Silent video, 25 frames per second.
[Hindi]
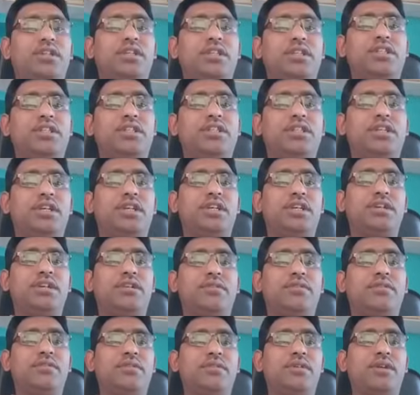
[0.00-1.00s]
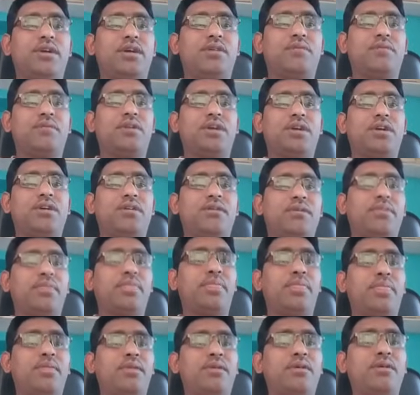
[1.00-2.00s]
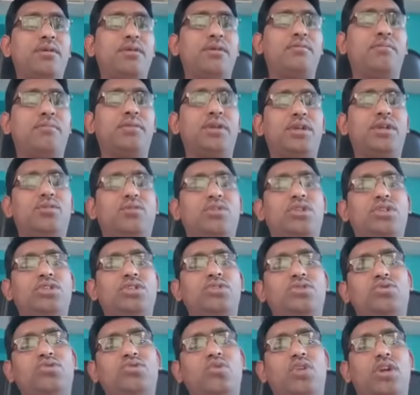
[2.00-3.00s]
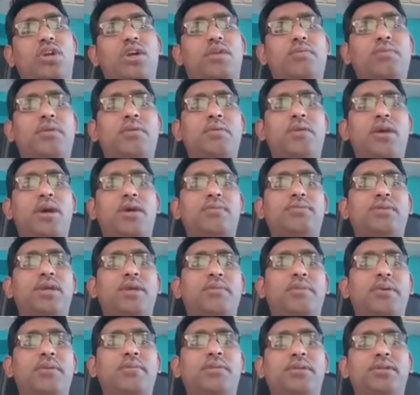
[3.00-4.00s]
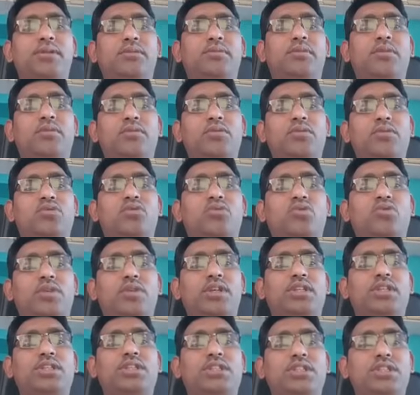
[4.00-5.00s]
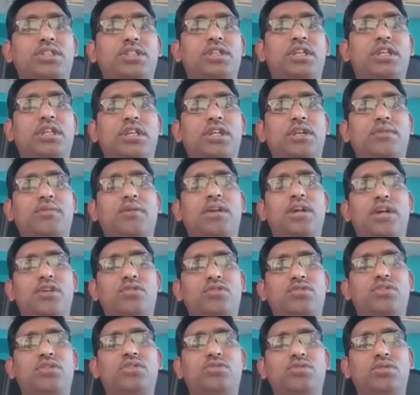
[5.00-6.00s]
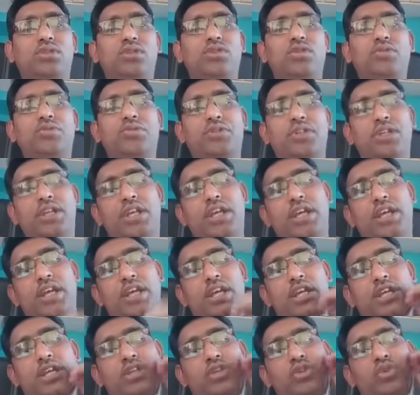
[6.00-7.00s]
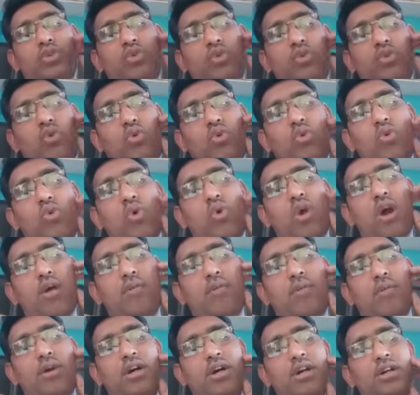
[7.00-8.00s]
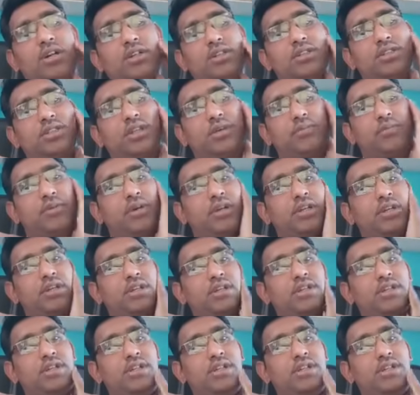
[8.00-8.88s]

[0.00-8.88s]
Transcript: नेक्स्ट है आपका मई उन्नीस सौ चौरानवे में आपदा प्रबंध पर विश्व संगी में आयोजित हुई ऑप्शन ए है योको हमा जापान